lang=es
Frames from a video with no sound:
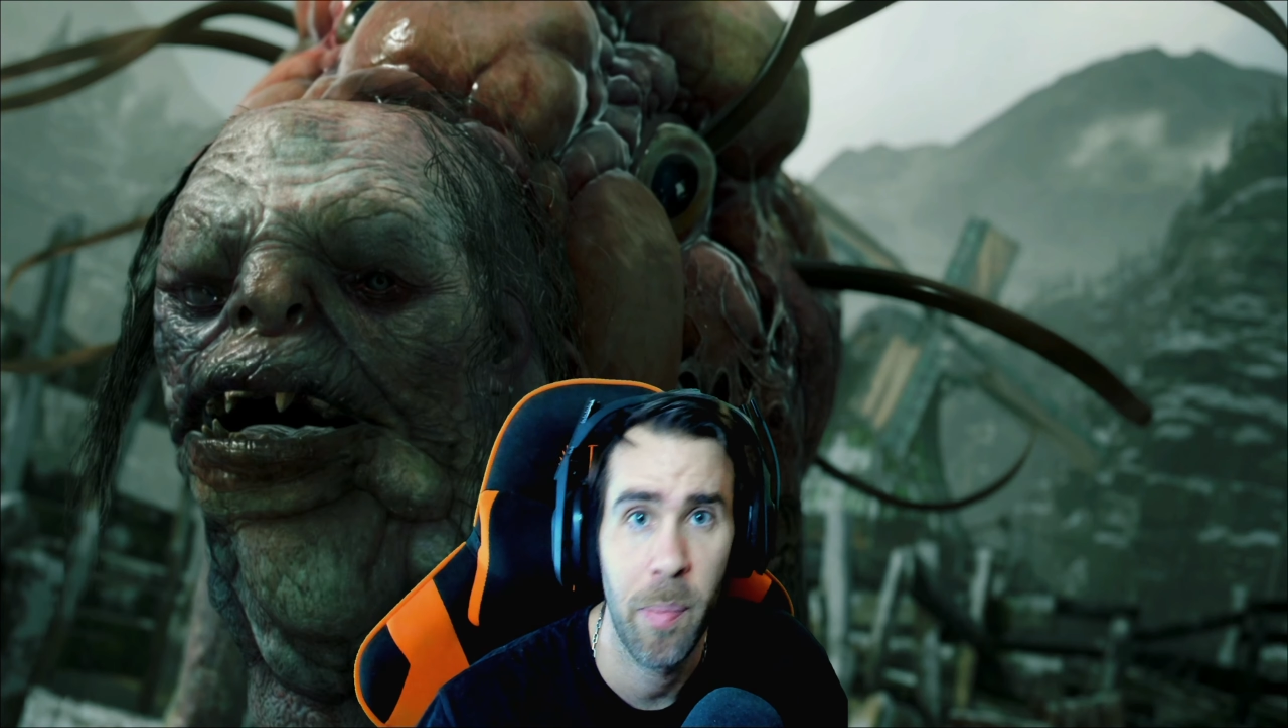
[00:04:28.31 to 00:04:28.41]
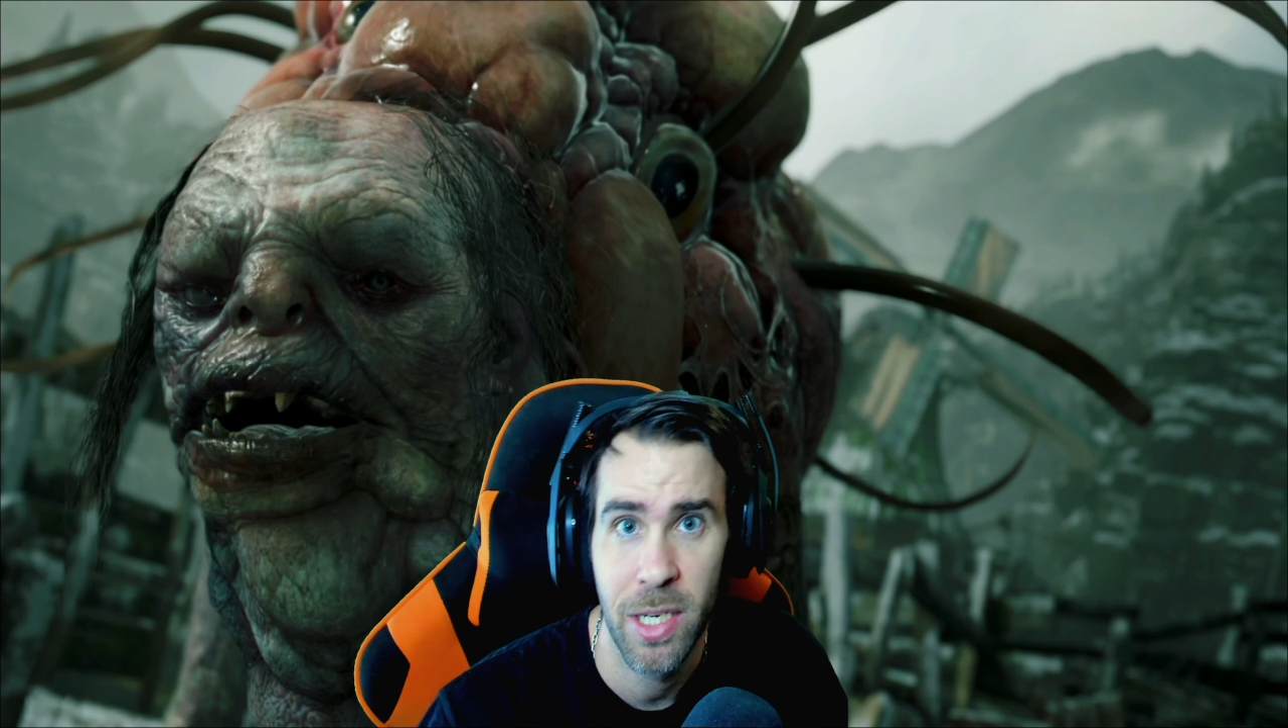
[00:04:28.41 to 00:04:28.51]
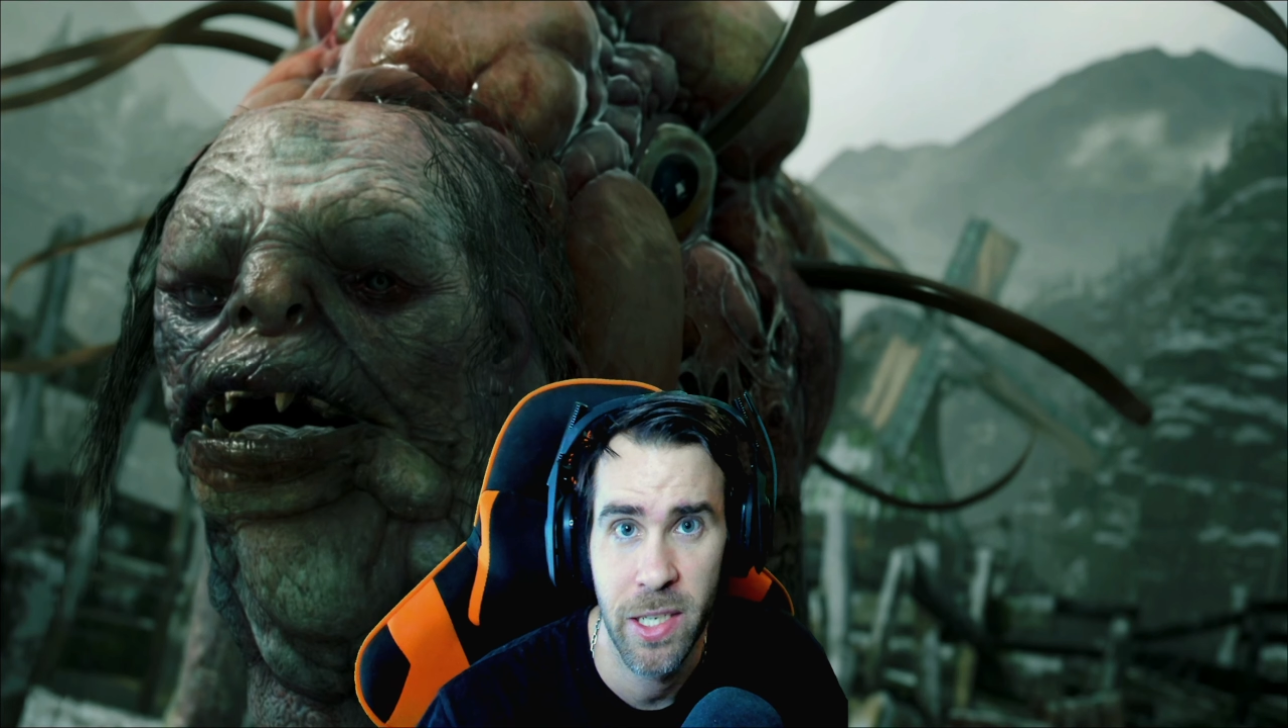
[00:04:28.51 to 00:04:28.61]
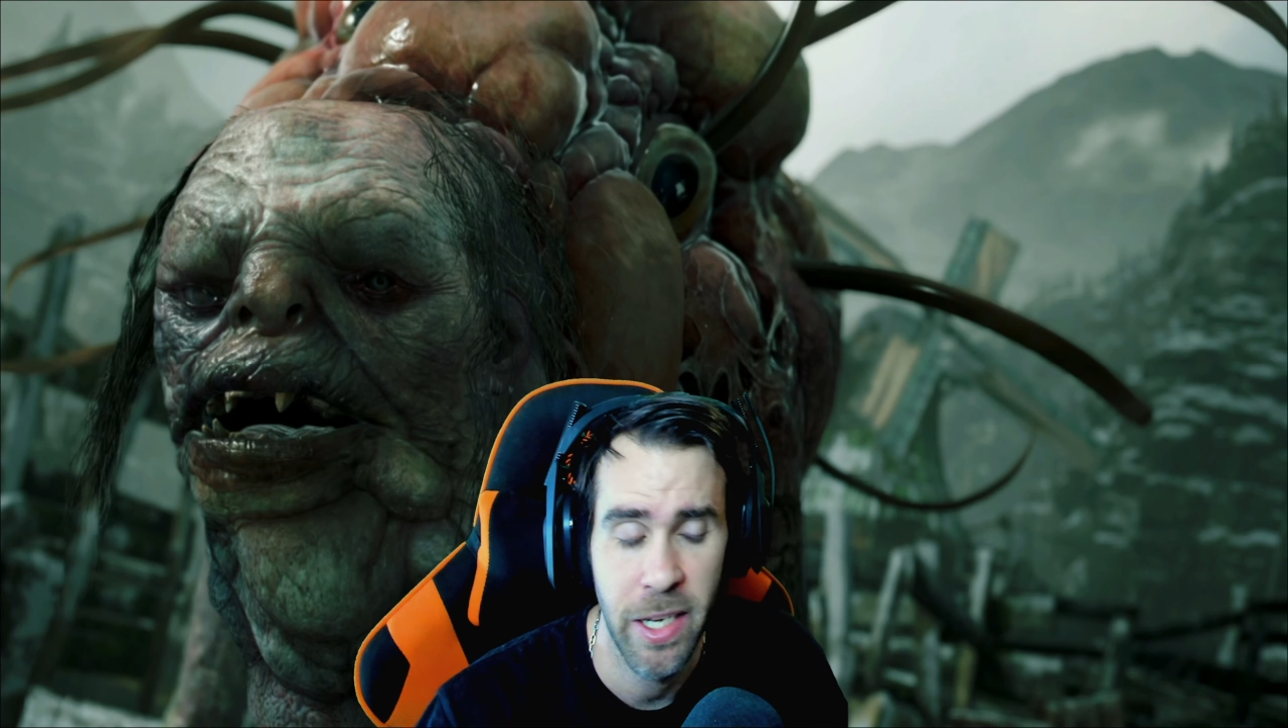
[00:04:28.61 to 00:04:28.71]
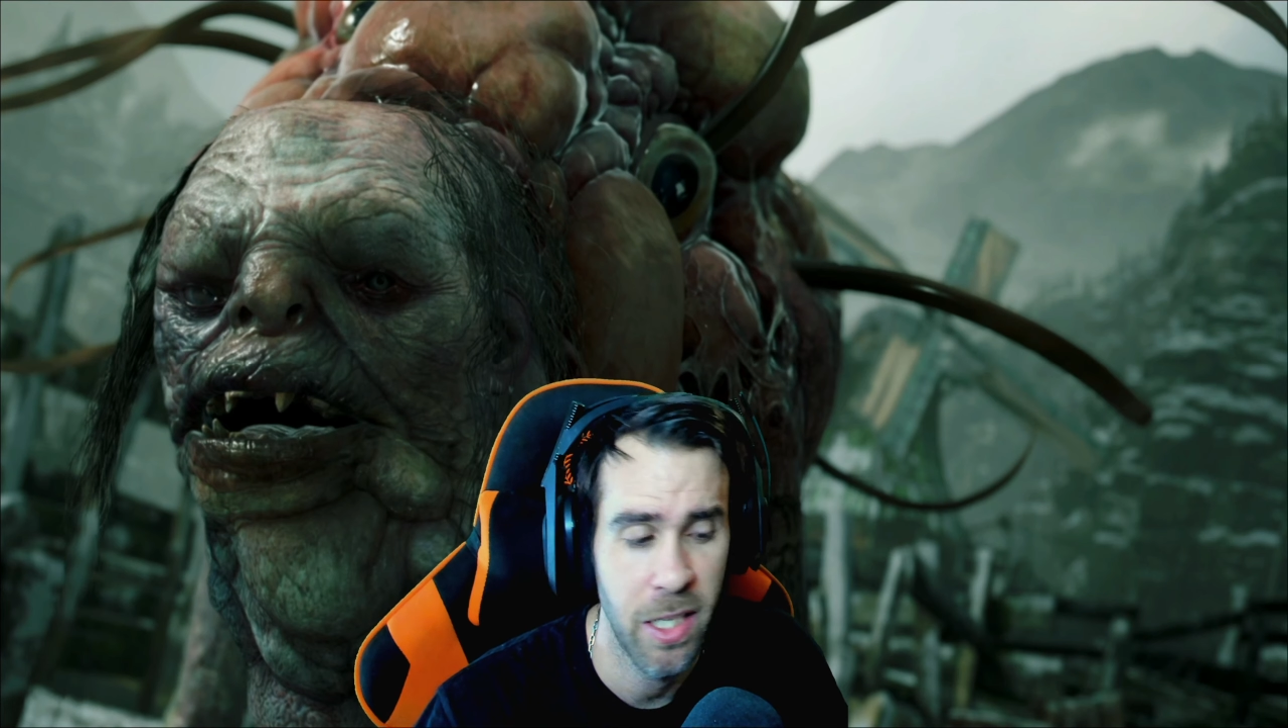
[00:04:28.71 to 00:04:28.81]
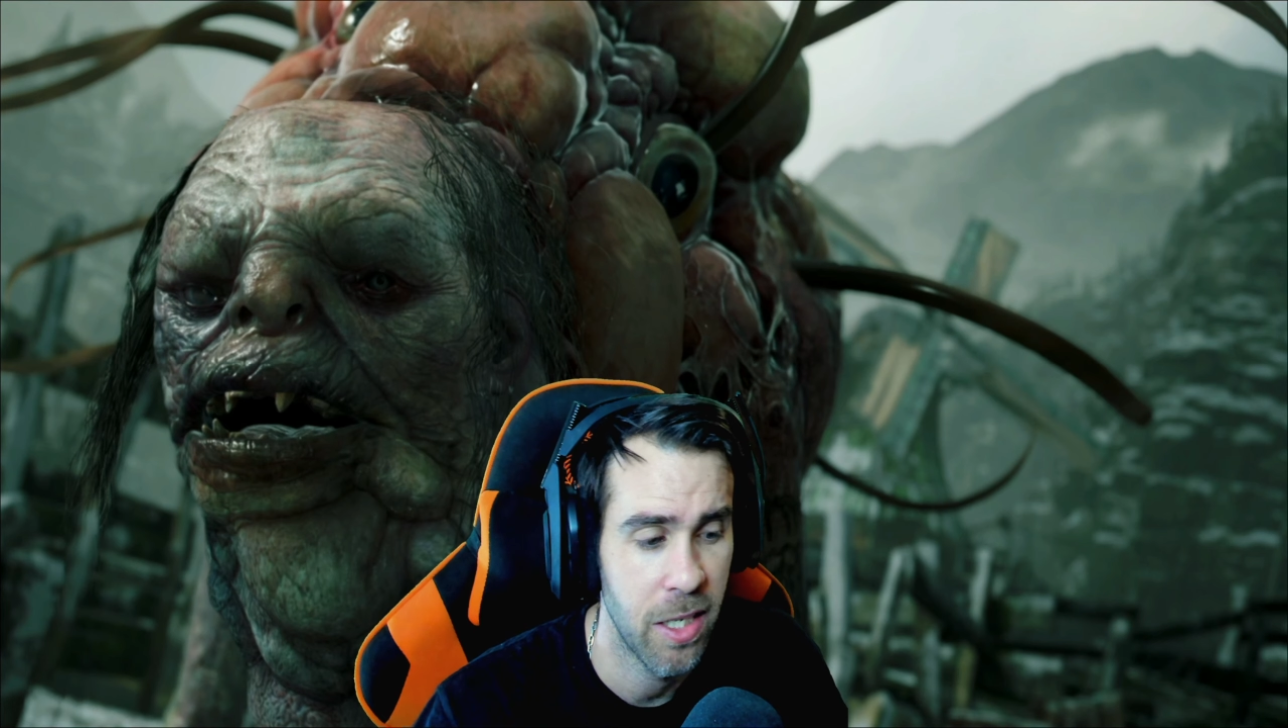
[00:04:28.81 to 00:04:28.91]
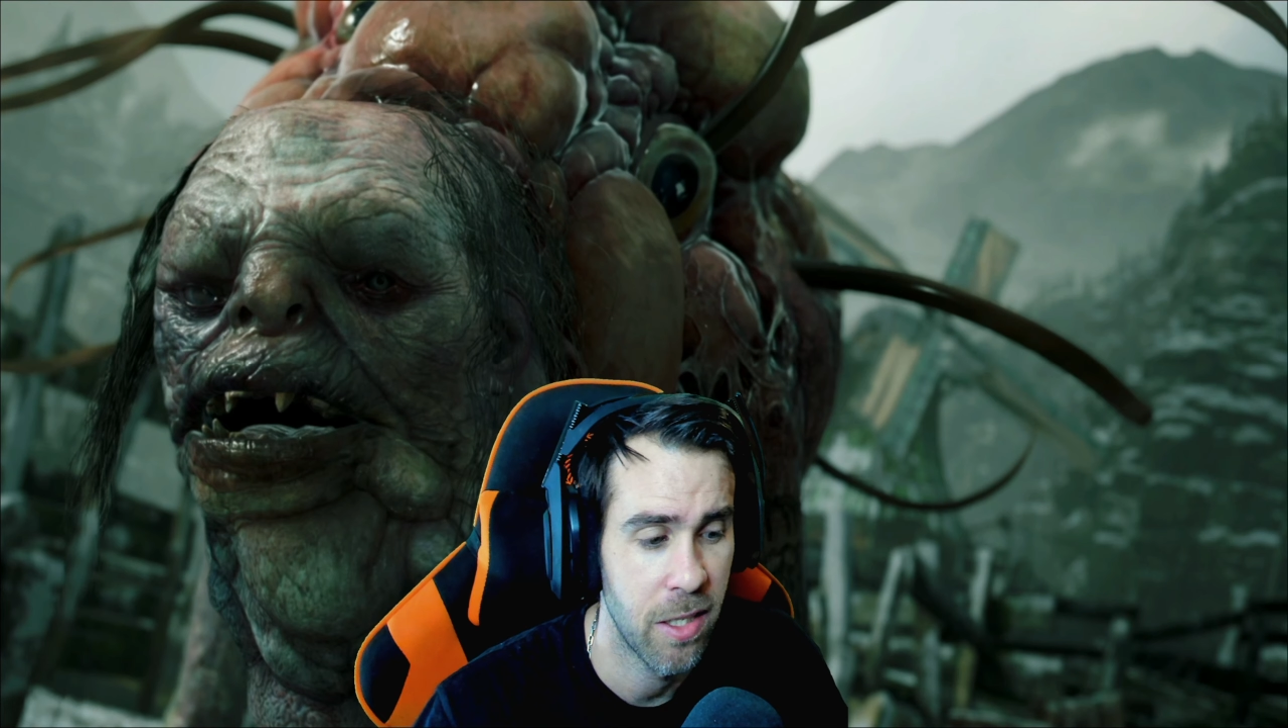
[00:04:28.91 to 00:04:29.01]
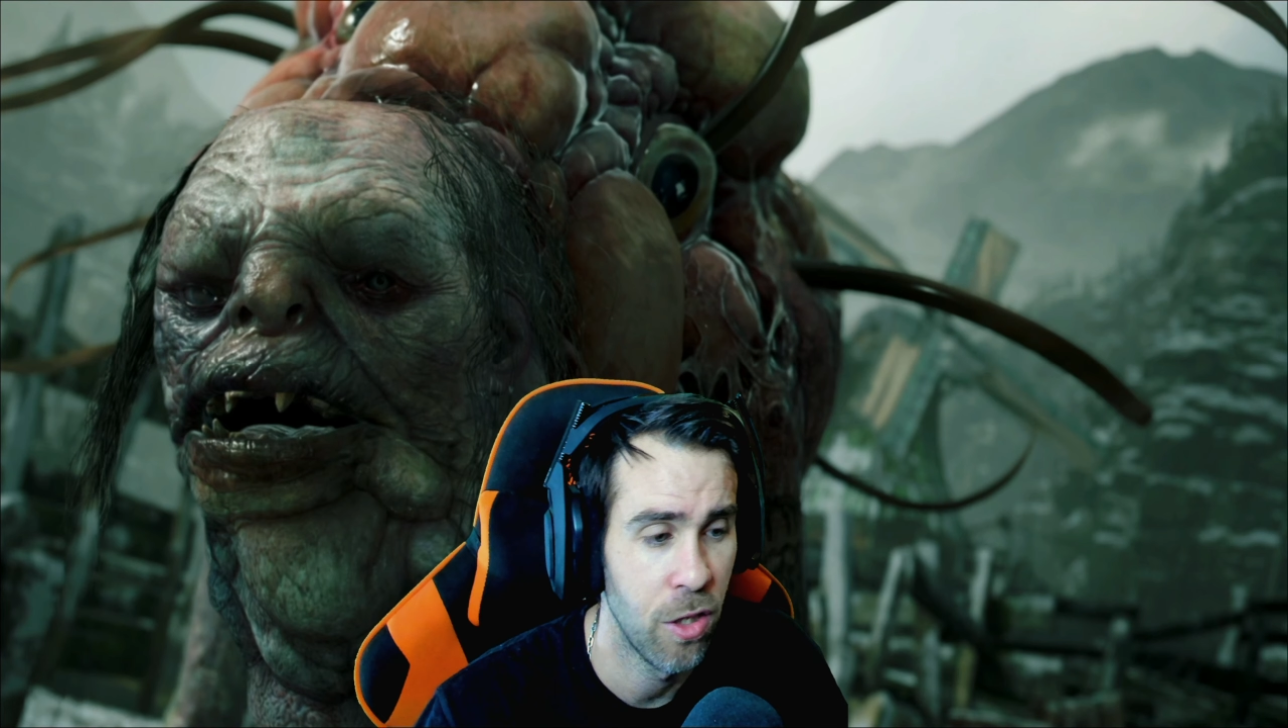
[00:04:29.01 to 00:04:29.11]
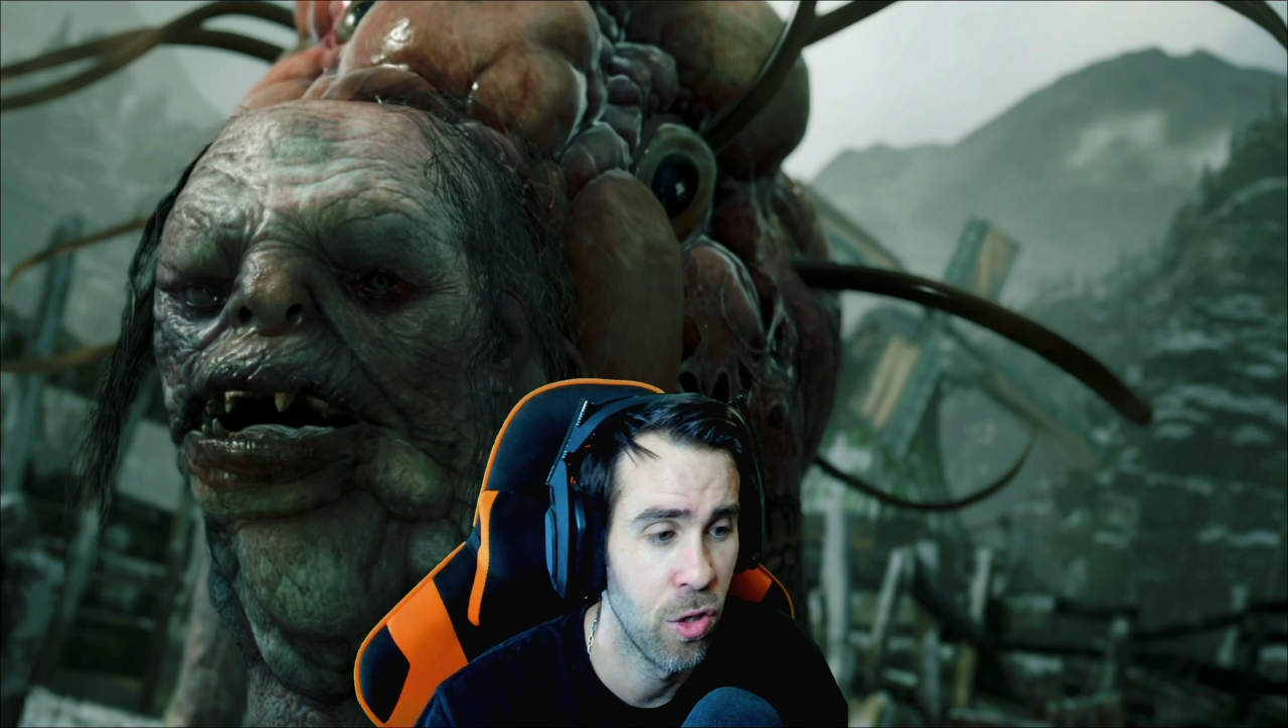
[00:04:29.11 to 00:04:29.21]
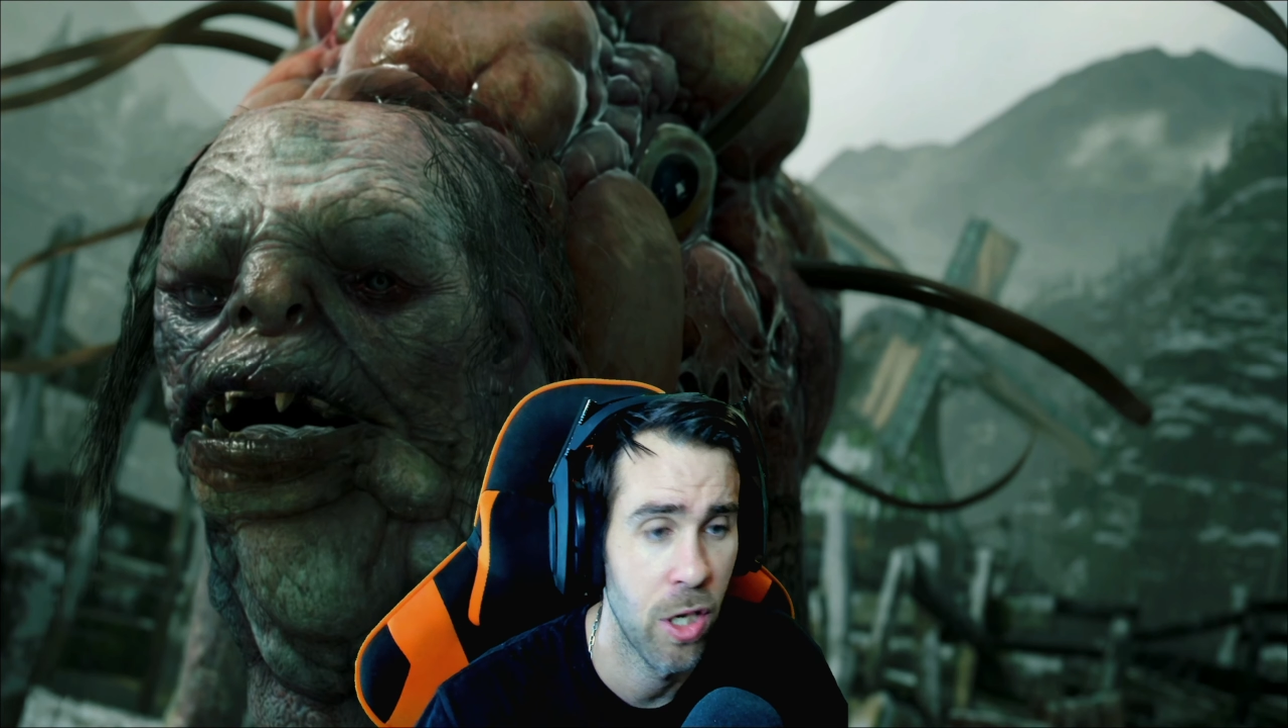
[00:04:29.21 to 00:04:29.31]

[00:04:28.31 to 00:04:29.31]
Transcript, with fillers: penséis que este tío